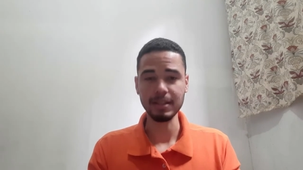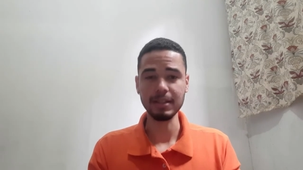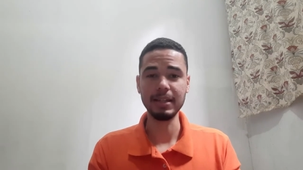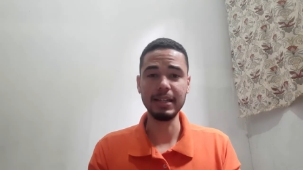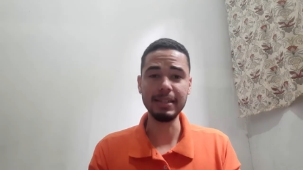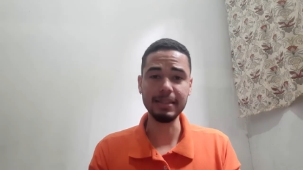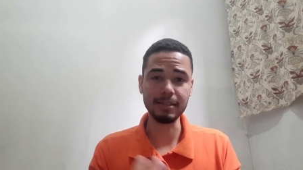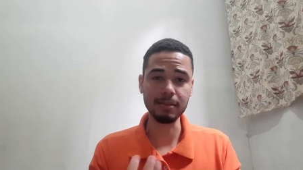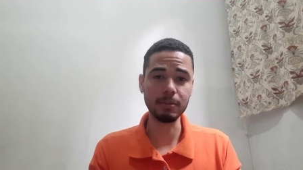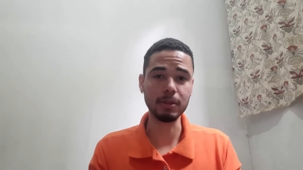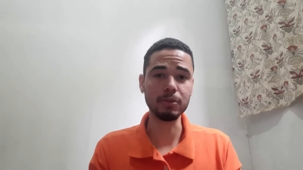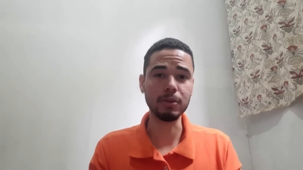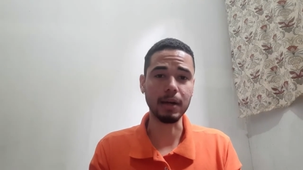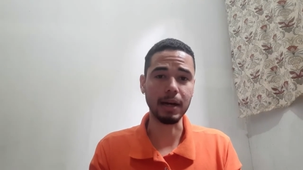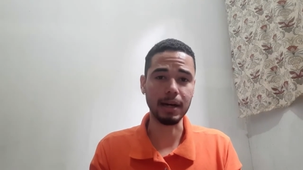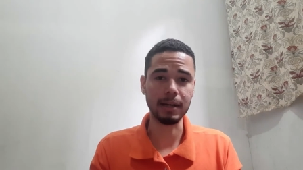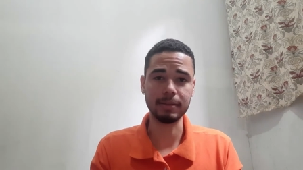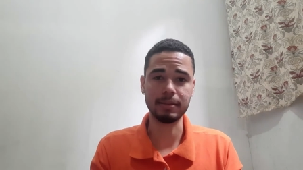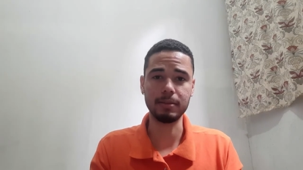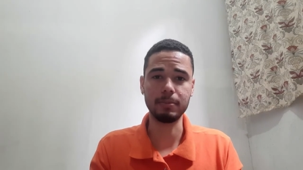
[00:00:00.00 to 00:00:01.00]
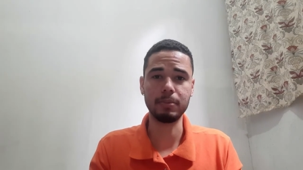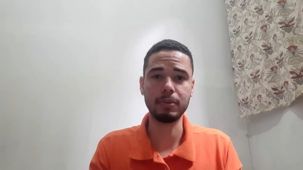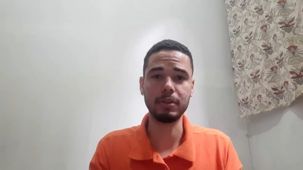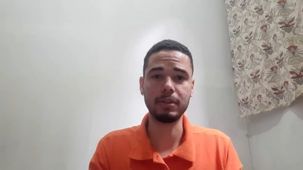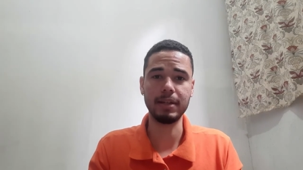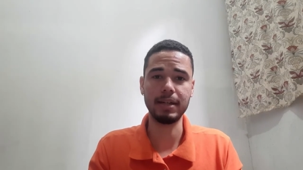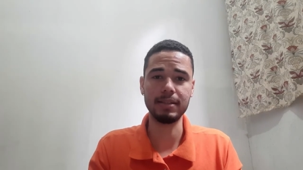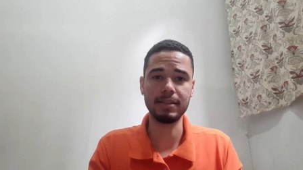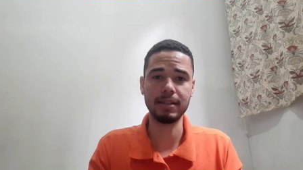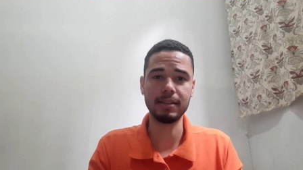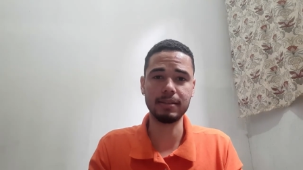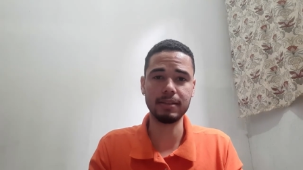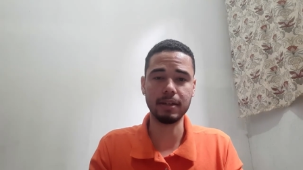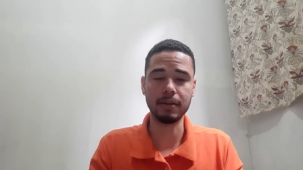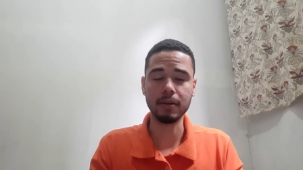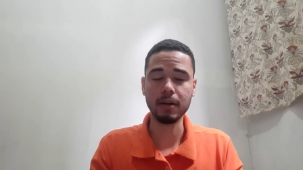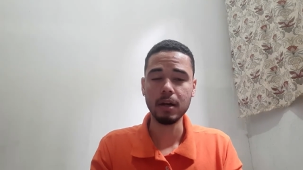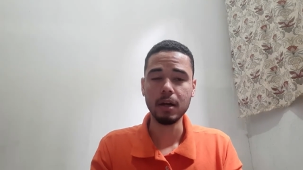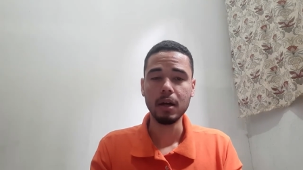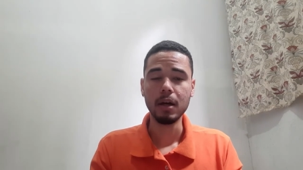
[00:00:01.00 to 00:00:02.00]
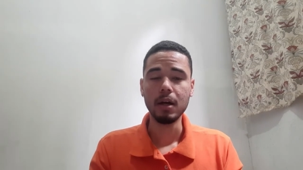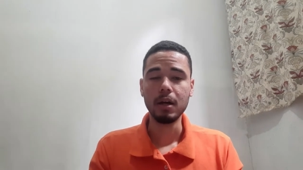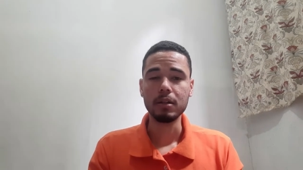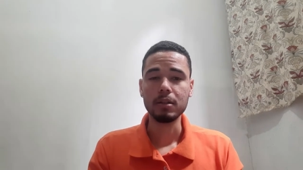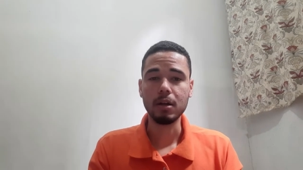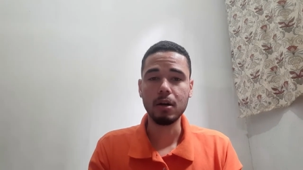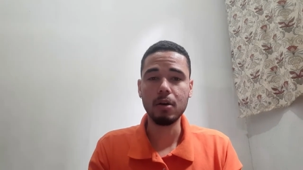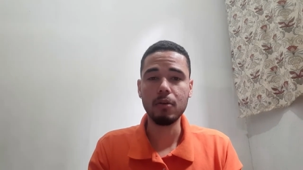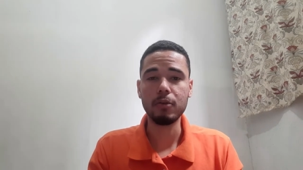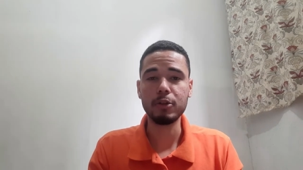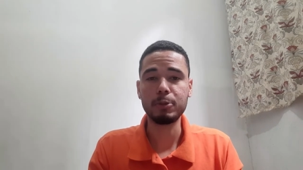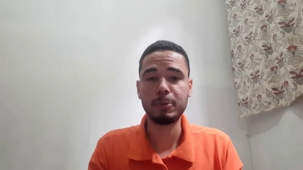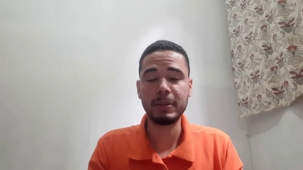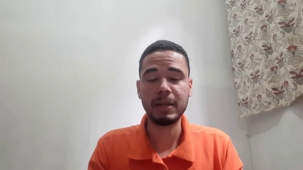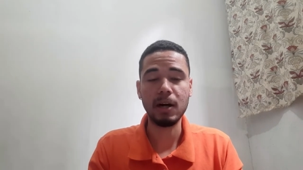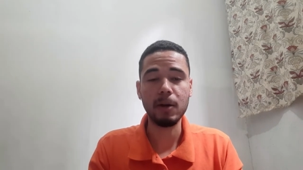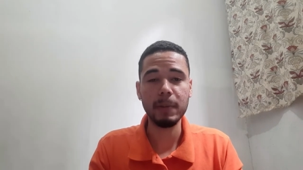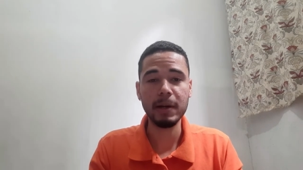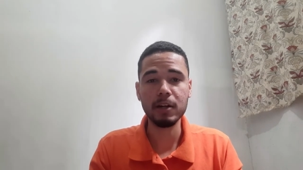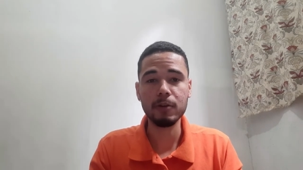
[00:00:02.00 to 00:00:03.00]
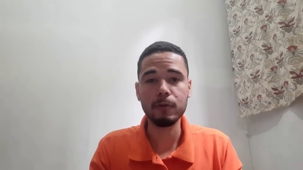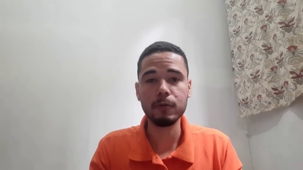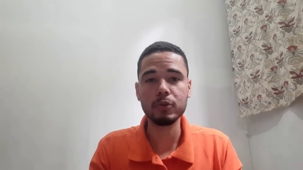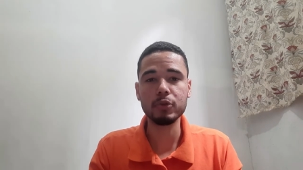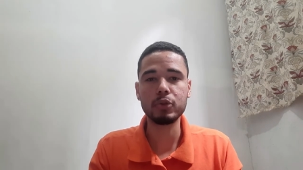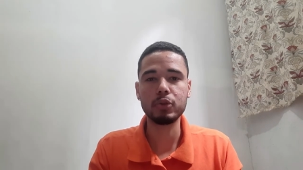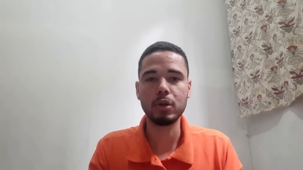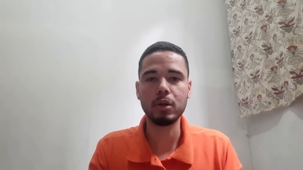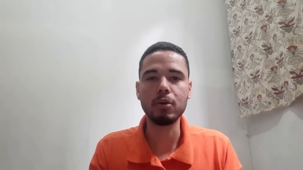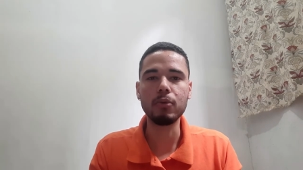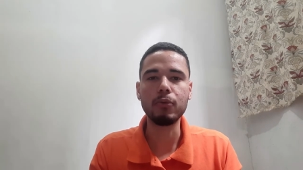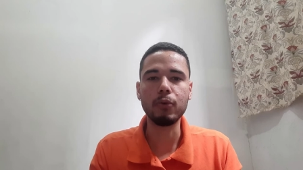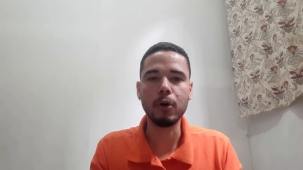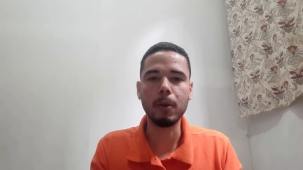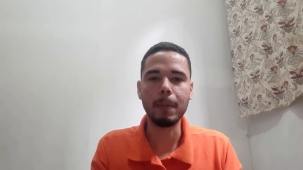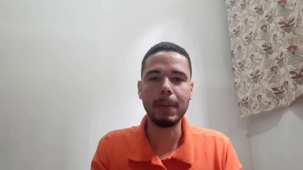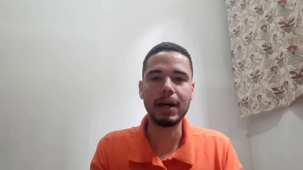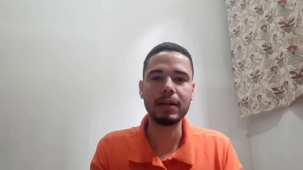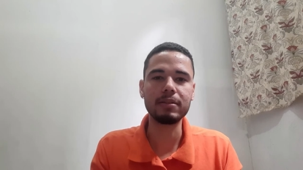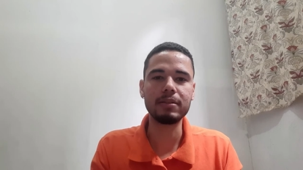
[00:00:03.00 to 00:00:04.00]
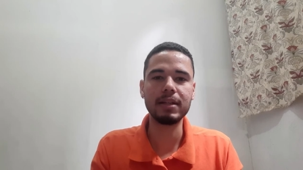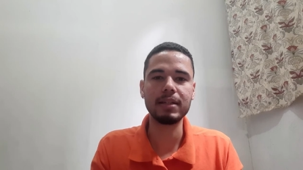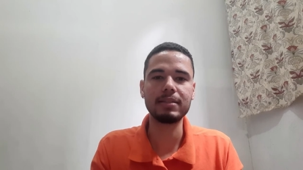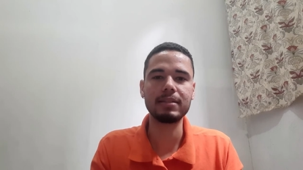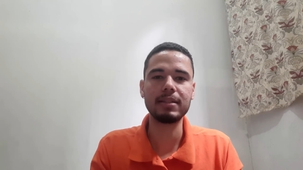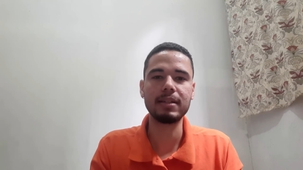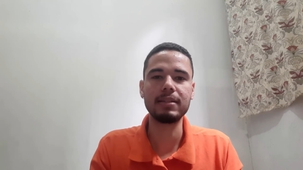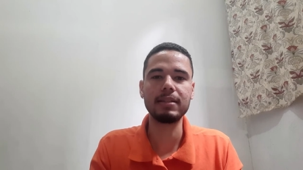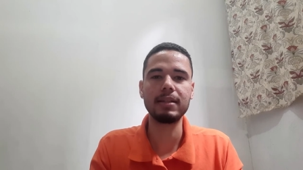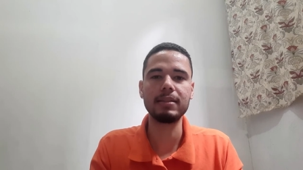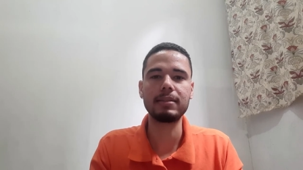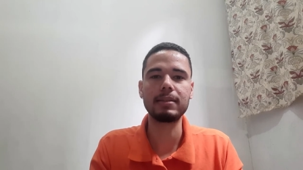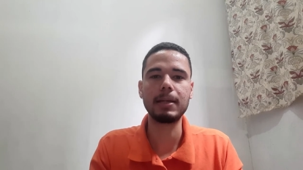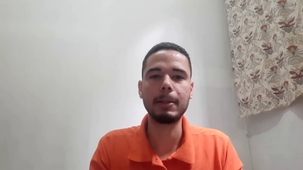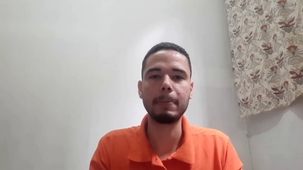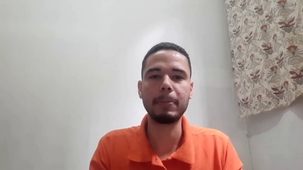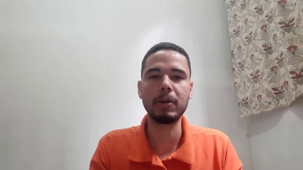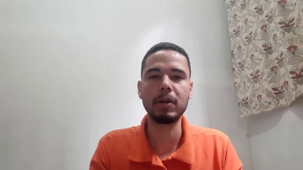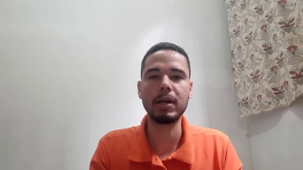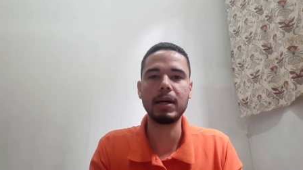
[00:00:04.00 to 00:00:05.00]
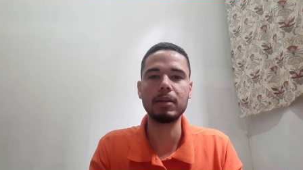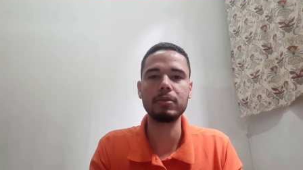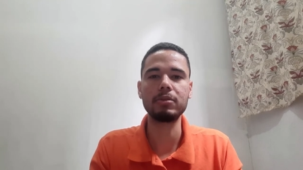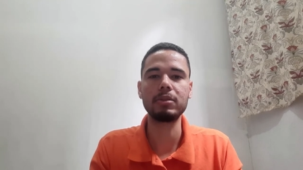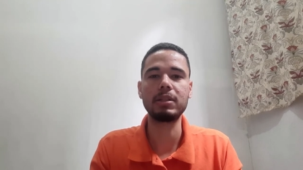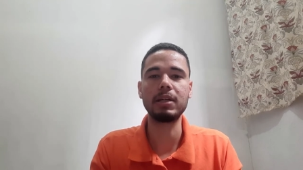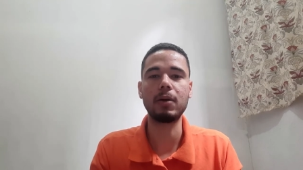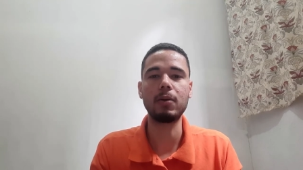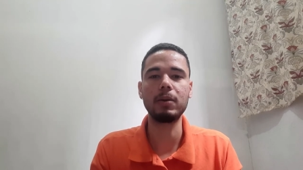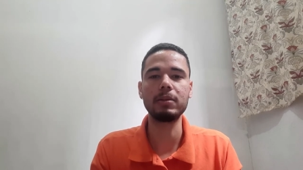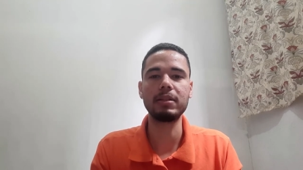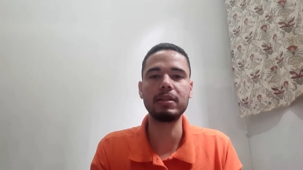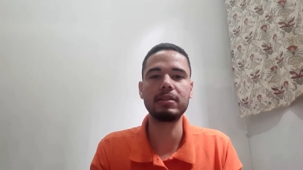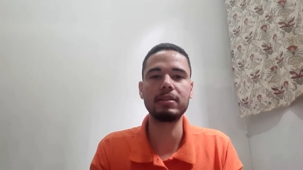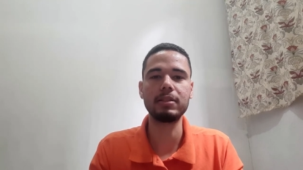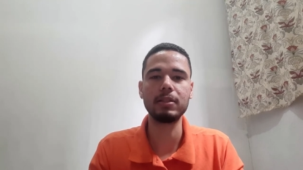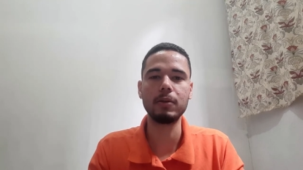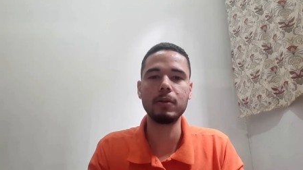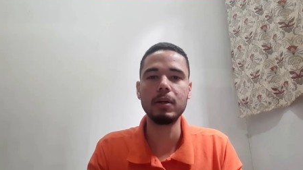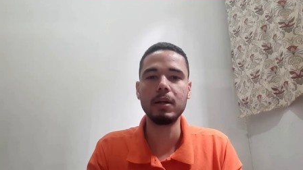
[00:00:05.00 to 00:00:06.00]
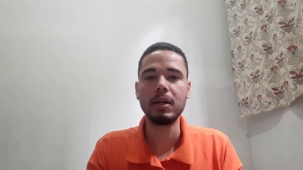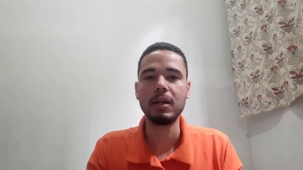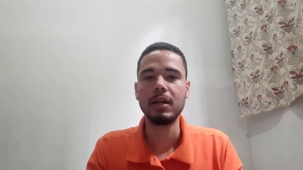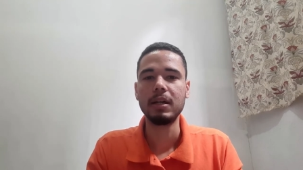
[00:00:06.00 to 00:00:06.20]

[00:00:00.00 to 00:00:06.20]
em cima do Racing por 3 a 0 Então eu vou explicar como é que funciona o formato dessa, desse campeonato, que aconteceu,